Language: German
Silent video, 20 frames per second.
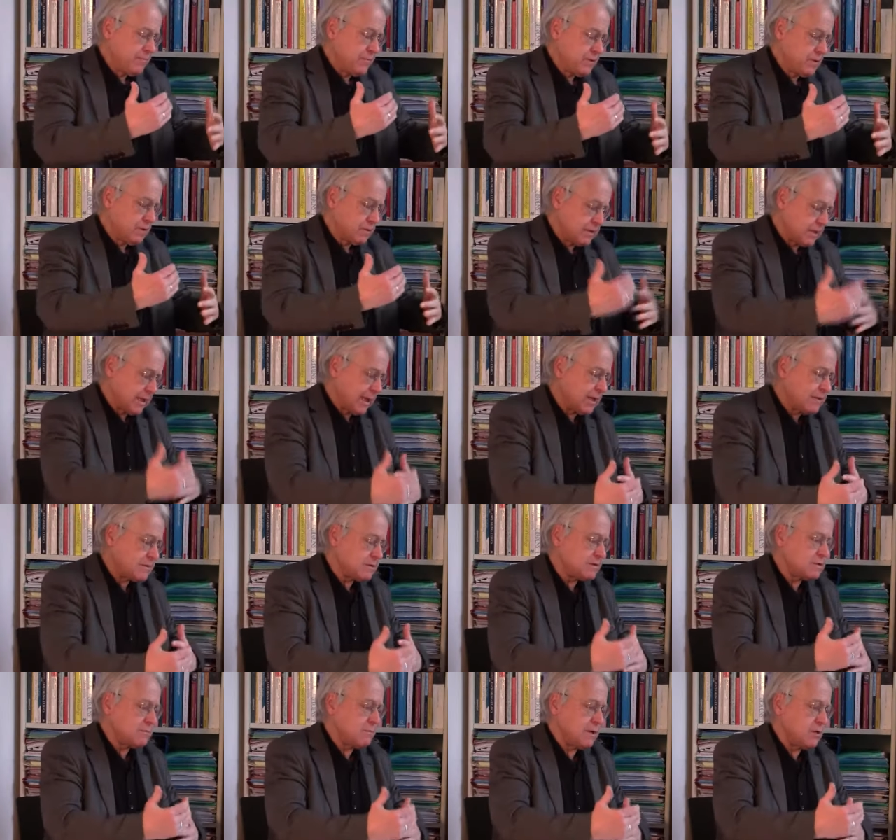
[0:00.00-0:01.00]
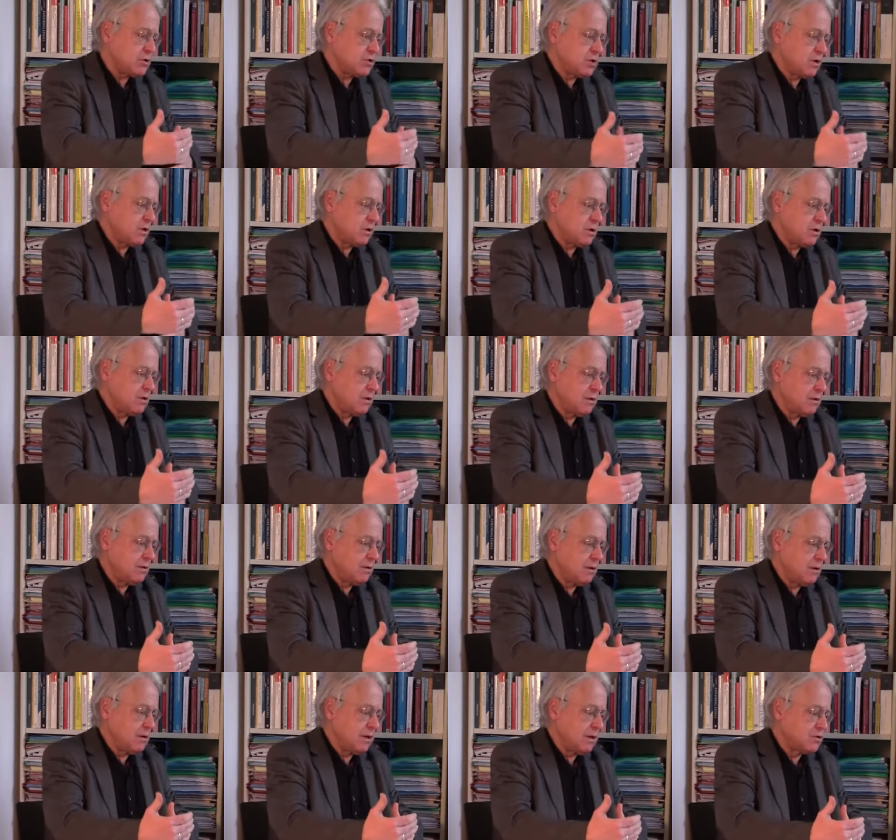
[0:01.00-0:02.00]
Das Interesse des Menschen, äh,
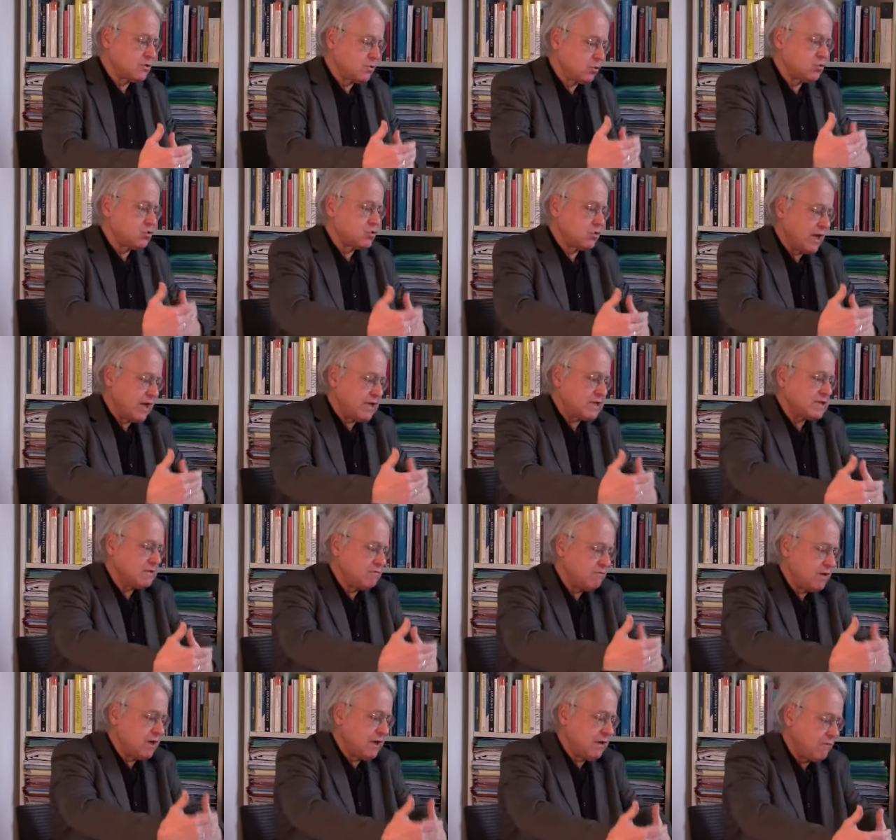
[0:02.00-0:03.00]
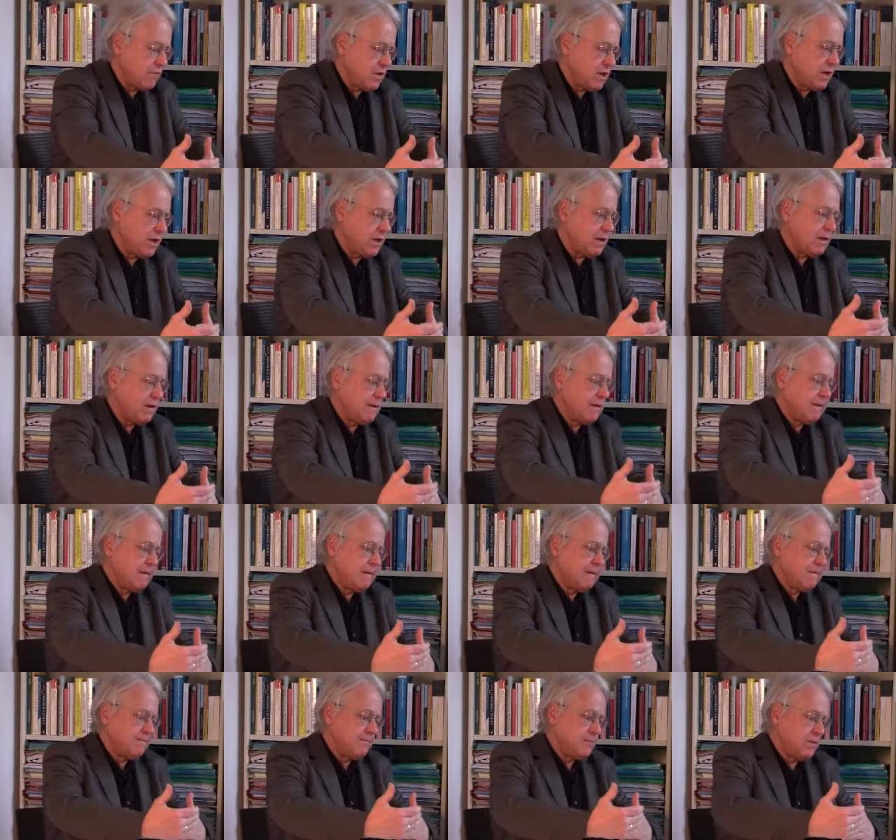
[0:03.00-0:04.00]
so zu essen, wie er will,
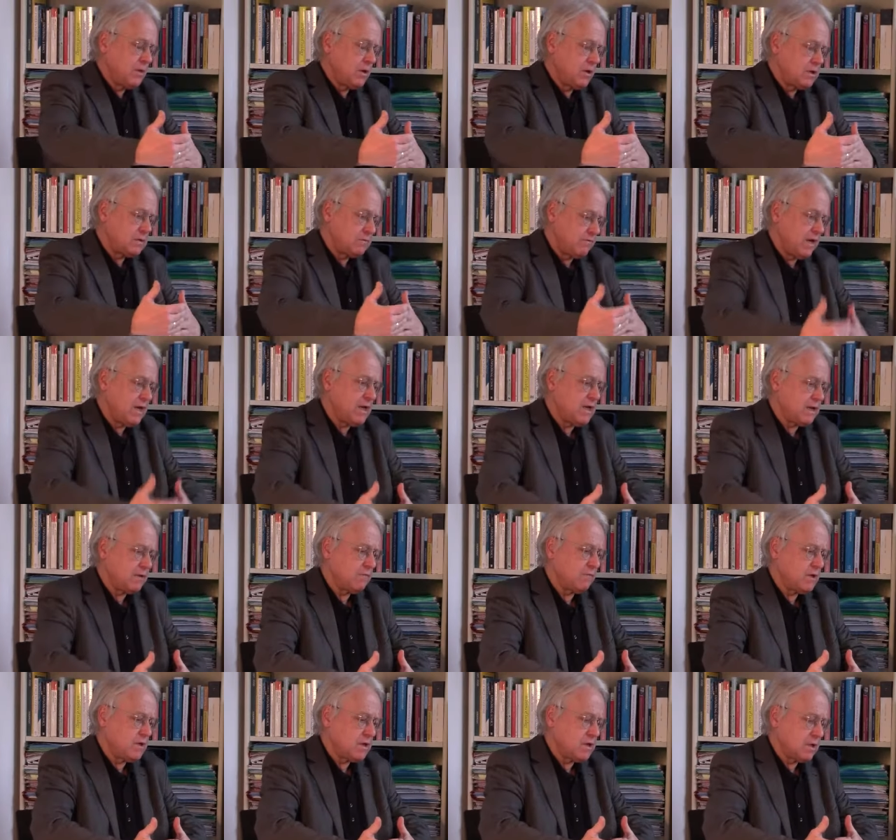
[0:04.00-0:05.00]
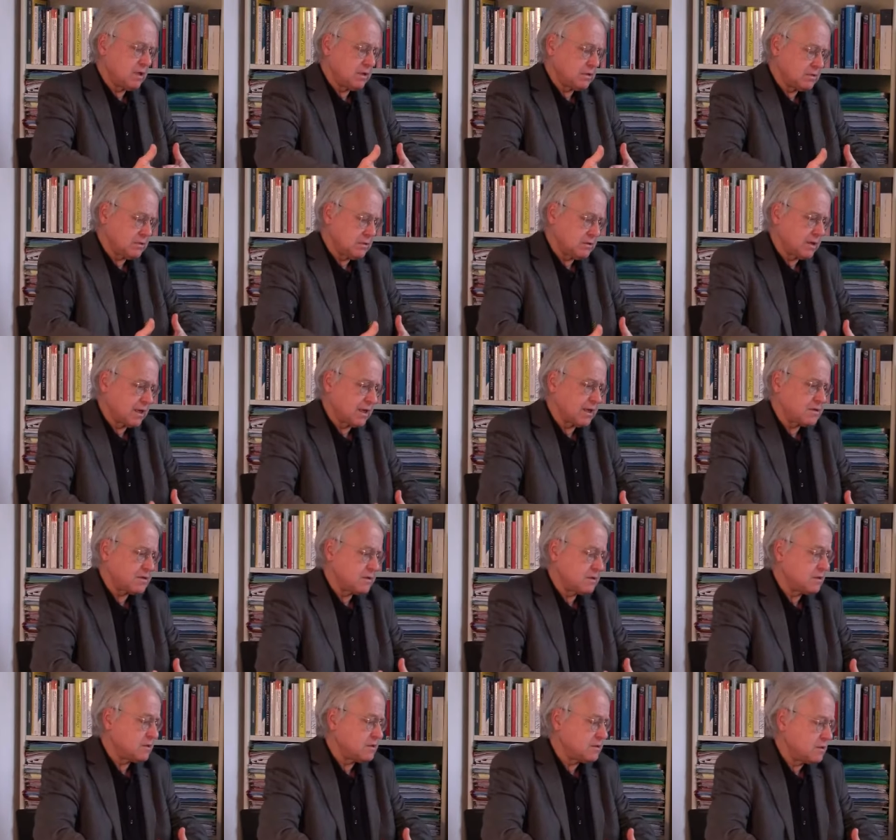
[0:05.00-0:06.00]
ist weniger wichtig als das
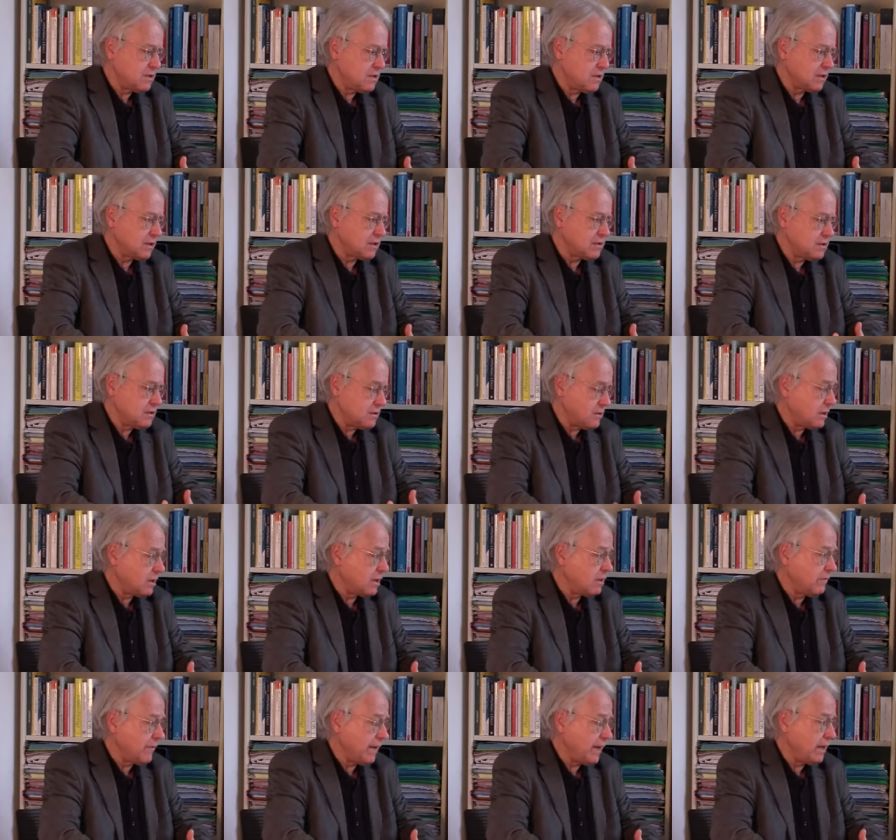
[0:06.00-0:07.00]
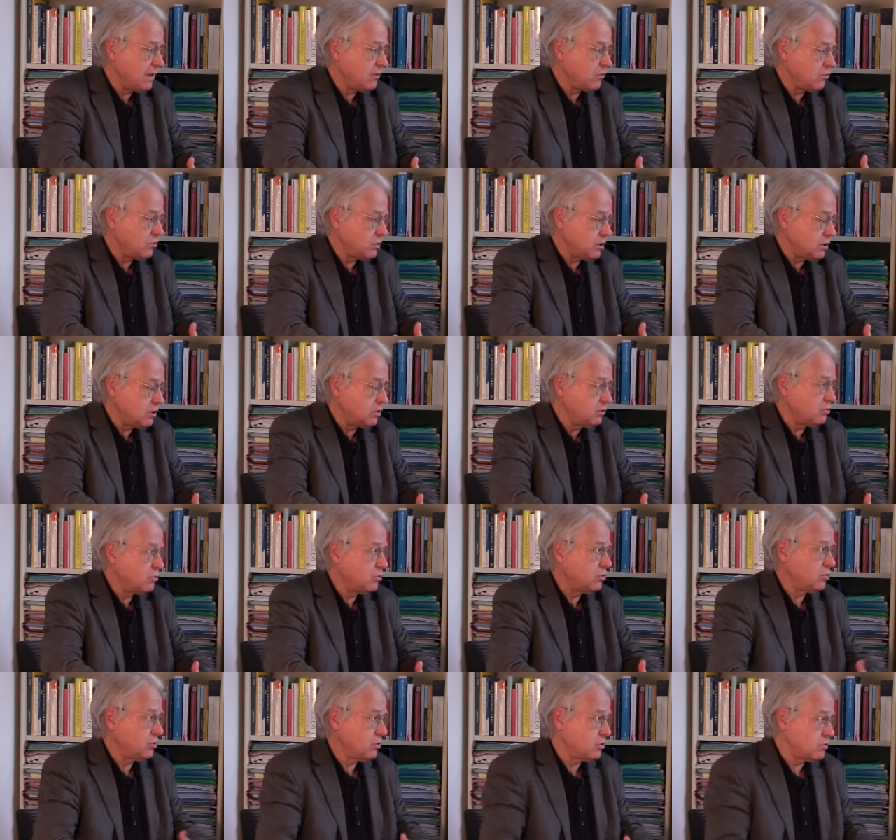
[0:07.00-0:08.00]
Interesse des Tieres, nicht gequält und nicht
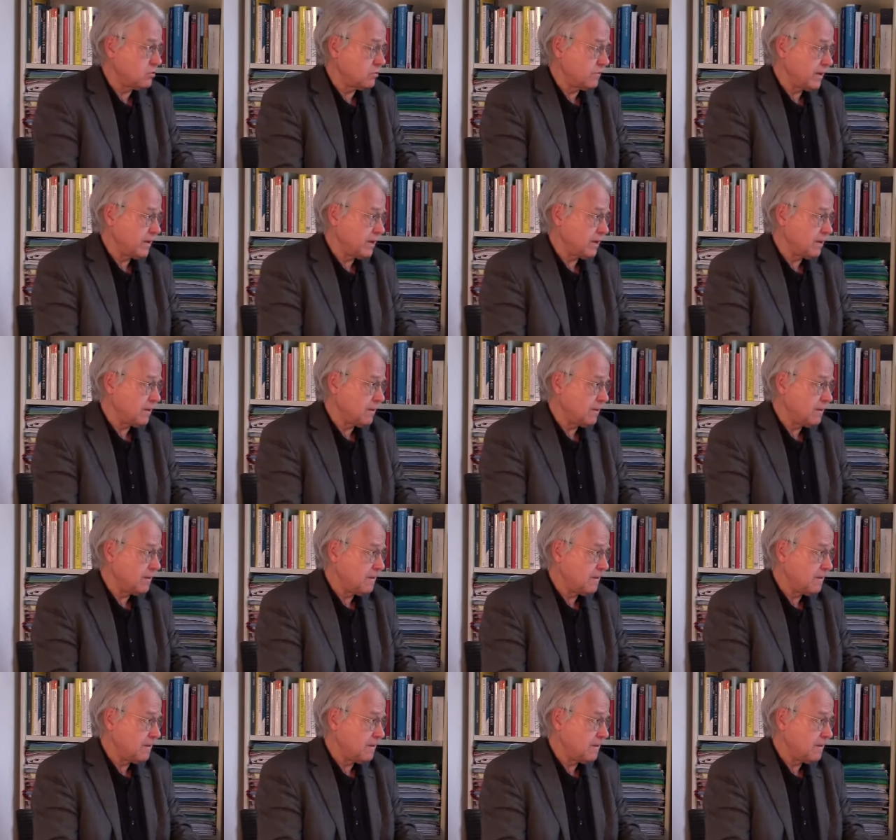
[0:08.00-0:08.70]
getötet zu werden.